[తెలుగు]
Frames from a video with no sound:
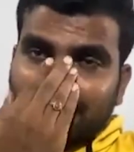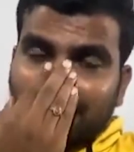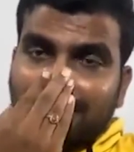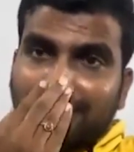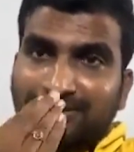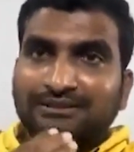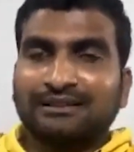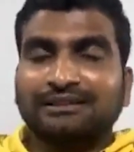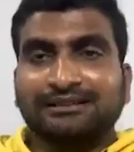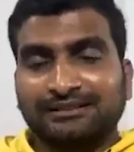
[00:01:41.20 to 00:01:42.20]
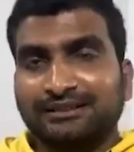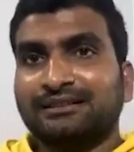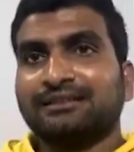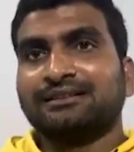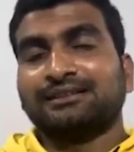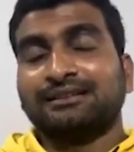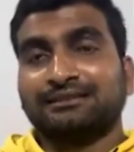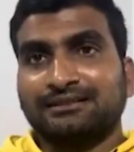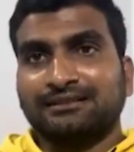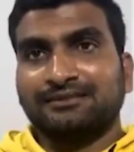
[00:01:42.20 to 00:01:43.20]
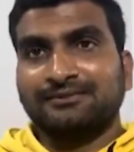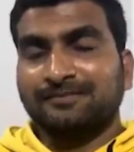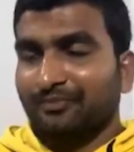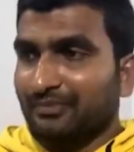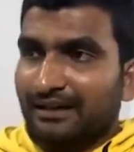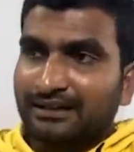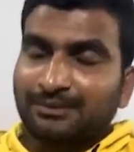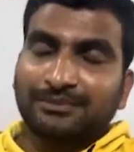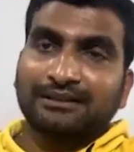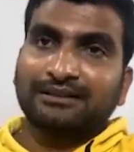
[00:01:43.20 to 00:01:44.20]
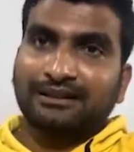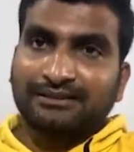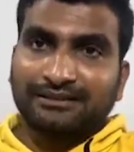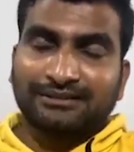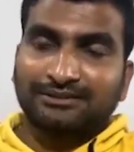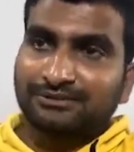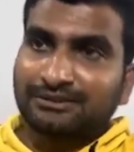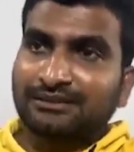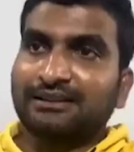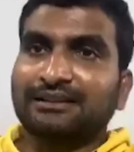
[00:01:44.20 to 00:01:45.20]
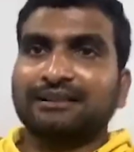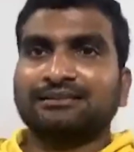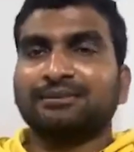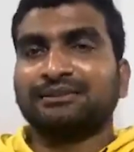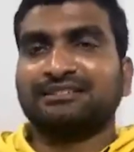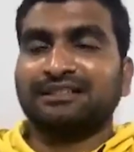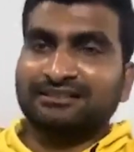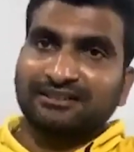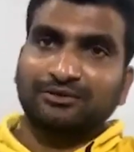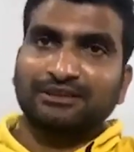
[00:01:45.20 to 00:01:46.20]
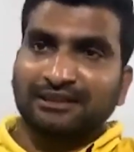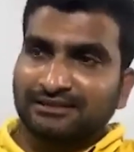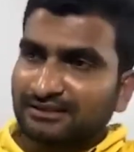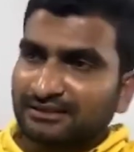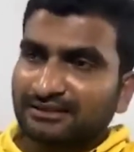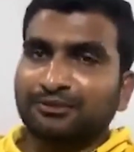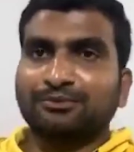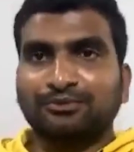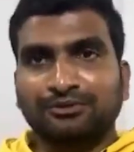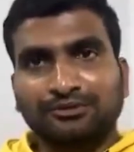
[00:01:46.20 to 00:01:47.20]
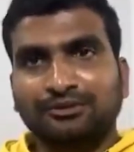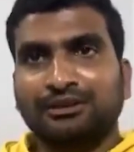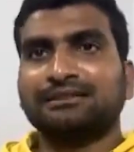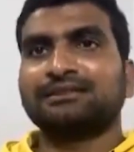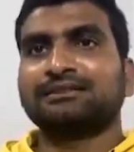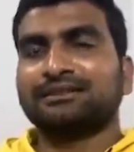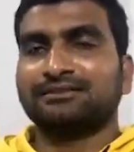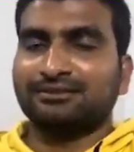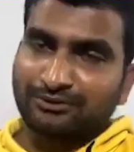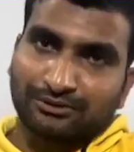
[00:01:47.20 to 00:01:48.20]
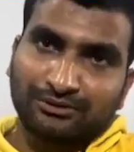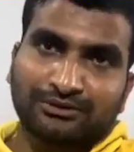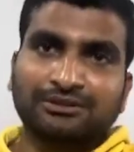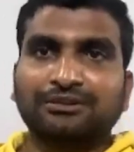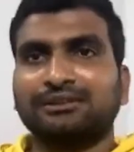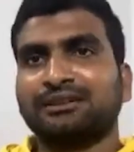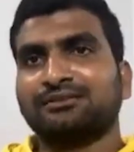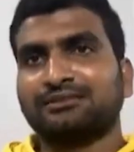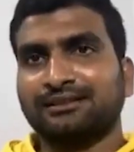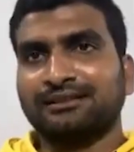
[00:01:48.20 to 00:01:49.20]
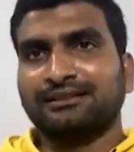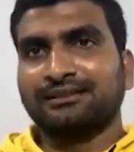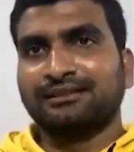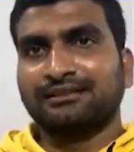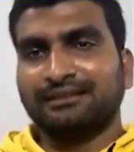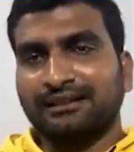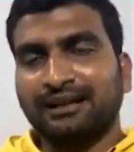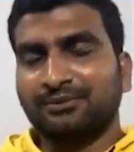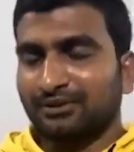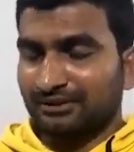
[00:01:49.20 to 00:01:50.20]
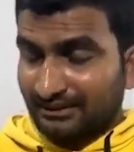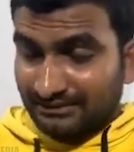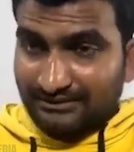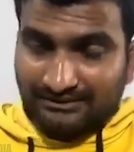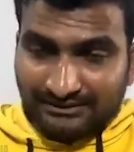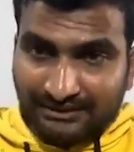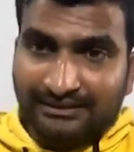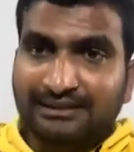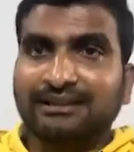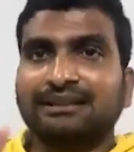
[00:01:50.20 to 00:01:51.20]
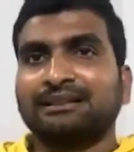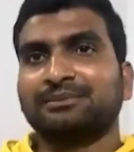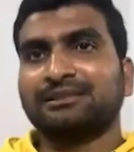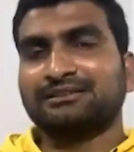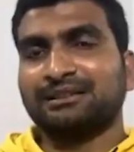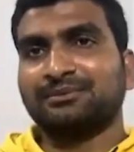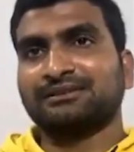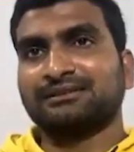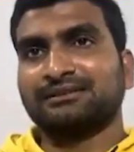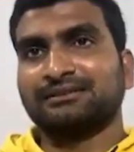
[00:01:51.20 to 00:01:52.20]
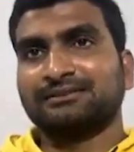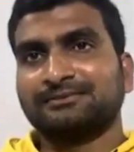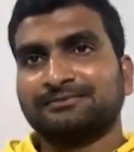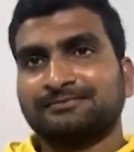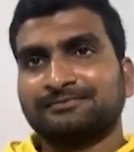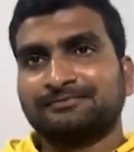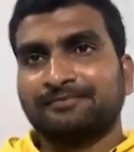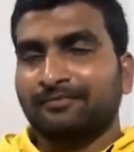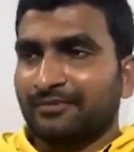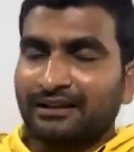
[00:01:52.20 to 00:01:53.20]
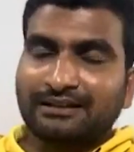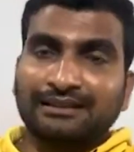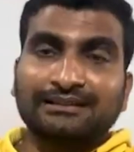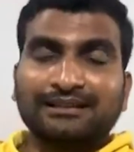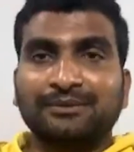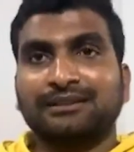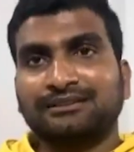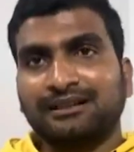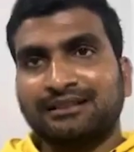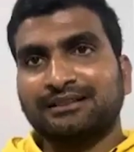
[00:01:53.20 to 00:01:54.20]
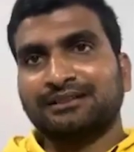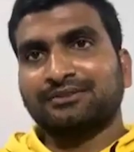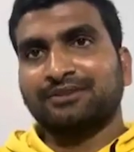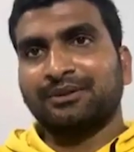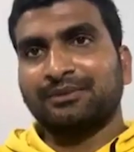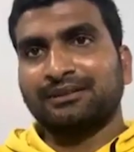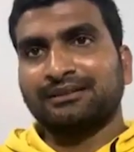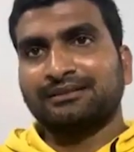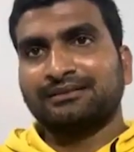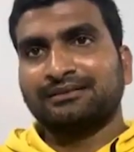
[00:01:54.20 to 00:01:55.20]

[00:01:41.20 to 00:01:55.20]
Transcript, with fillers: రేట్ల గురించి అడిగితే తెలియనట్టు నటిస్తున్నాడు ఆడపిల్లలు కన్నెత్తి చూస్తే నరికేస్తాం పిసికేస్తాం కొరికేస్తాం అంటే పూటకొక అత్యాచారం రోజు జరుగుతూనే ఉన్నాయి గ్యాప్ కూడా అసలు ఏంద్రా నాయన పరిస్థితి అనిపిస్తున్నాయి గంజాయి బ్యాచ్ ఆగడాలు ఎక్కువైపోయినాయి